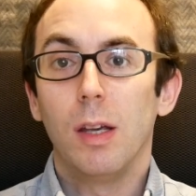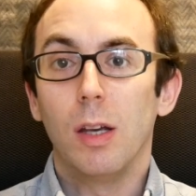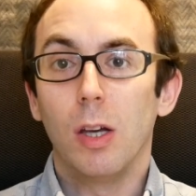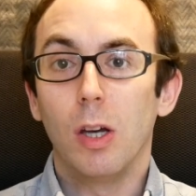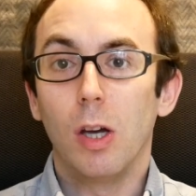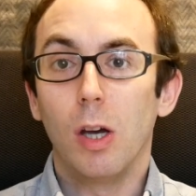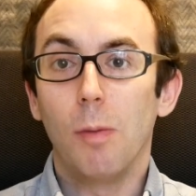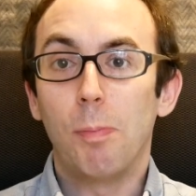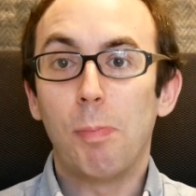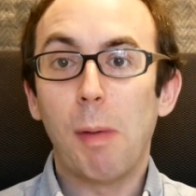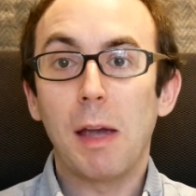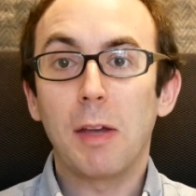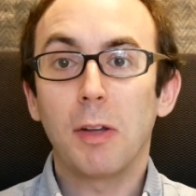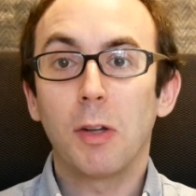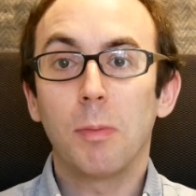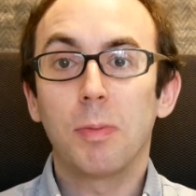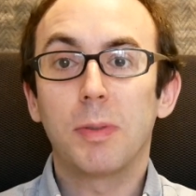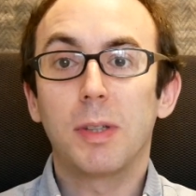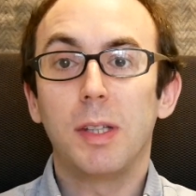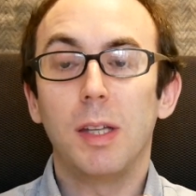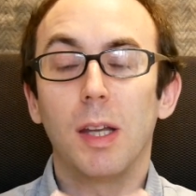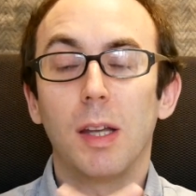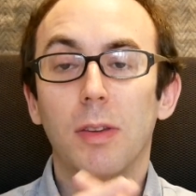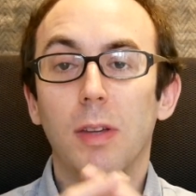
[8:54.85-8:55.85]
Euh, par exemple,
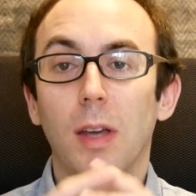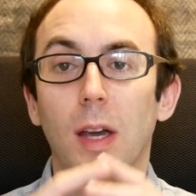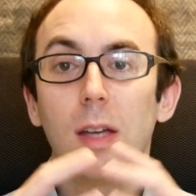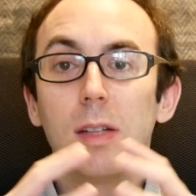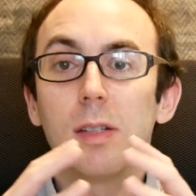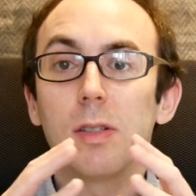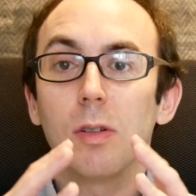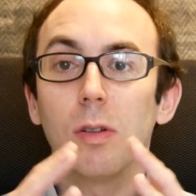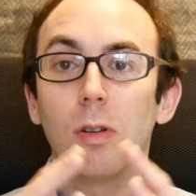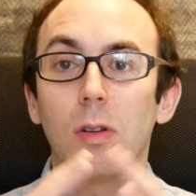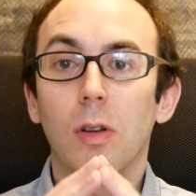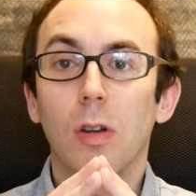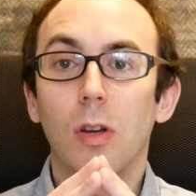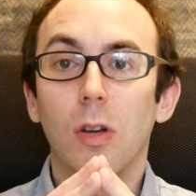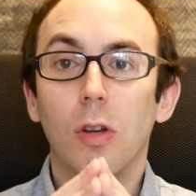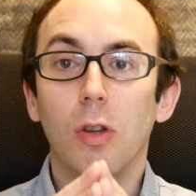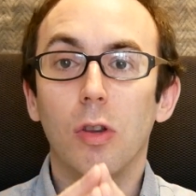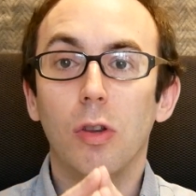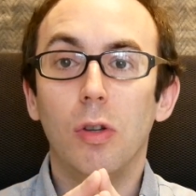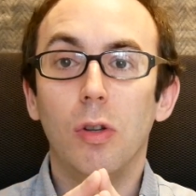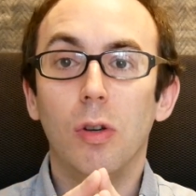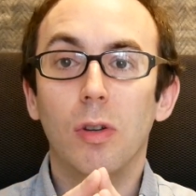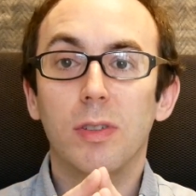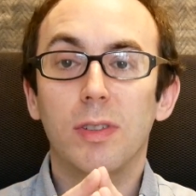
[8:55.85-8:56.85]
ce qui est intéressant
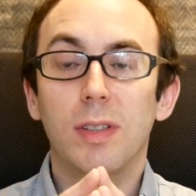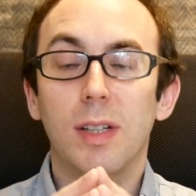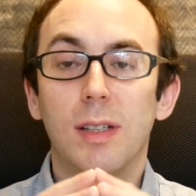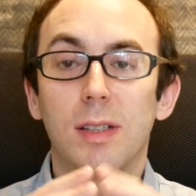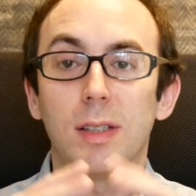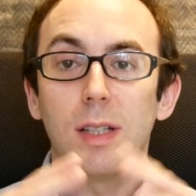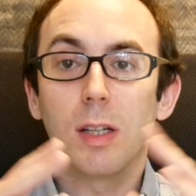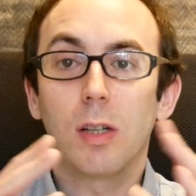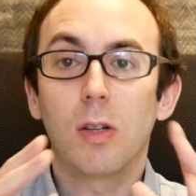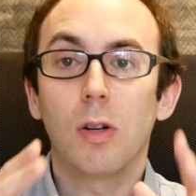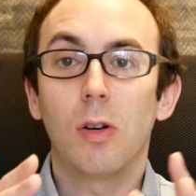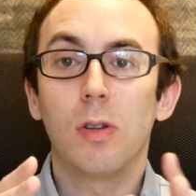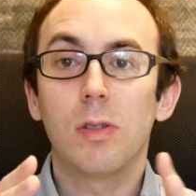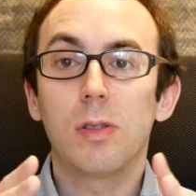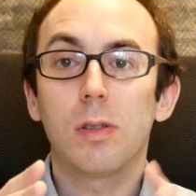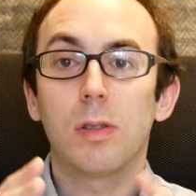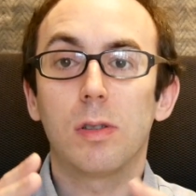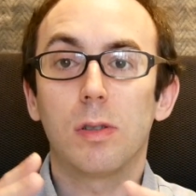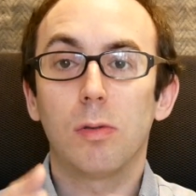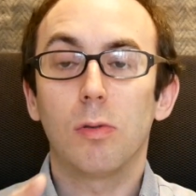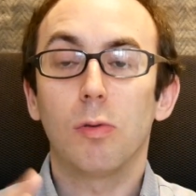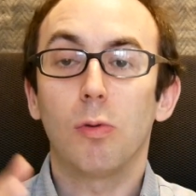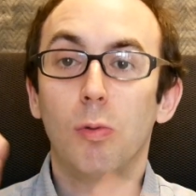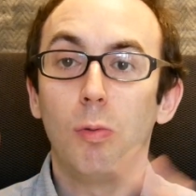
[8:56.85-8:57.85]
dans cette
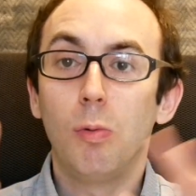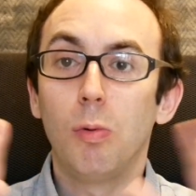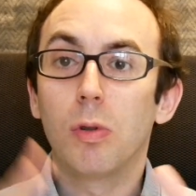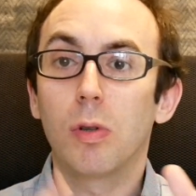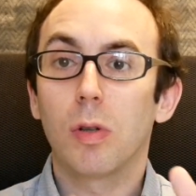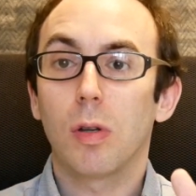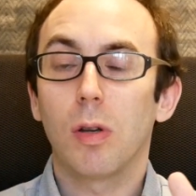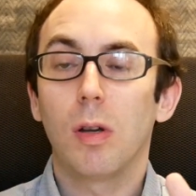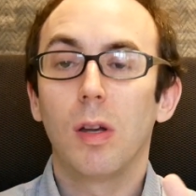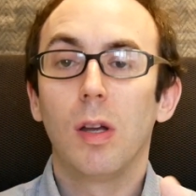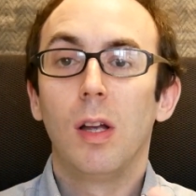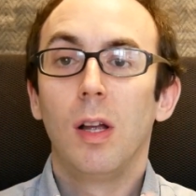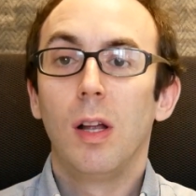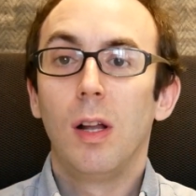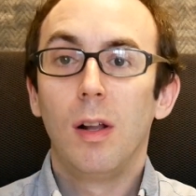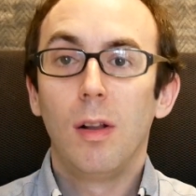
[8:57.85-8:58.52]
séquence, outre